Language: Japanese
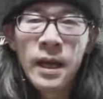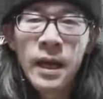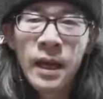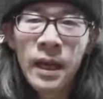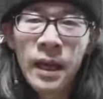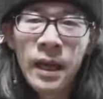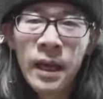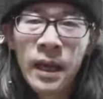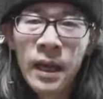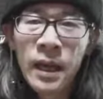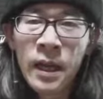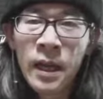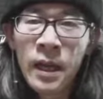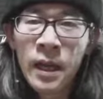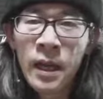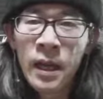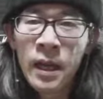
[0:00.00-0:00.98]

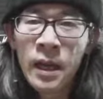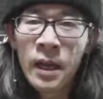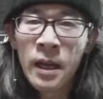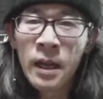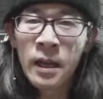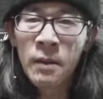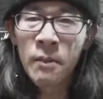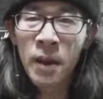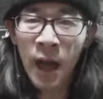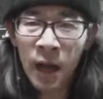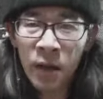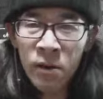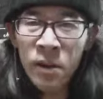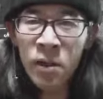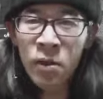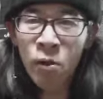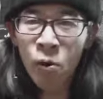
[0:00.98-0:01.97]
えー、まあ、あ
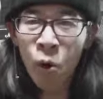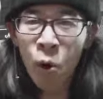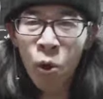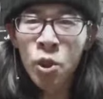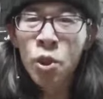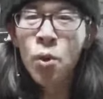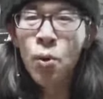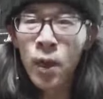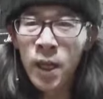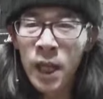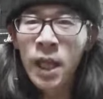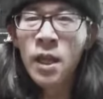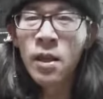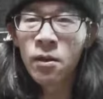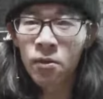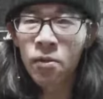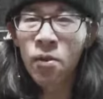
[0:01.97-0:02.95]
る程度こう保証はで
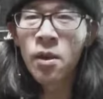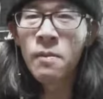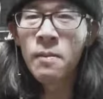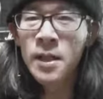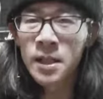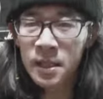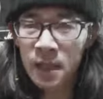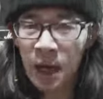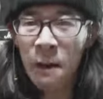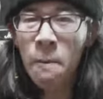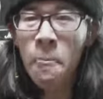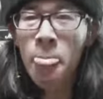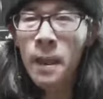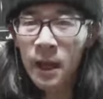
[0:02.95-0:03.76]
きるといいますか、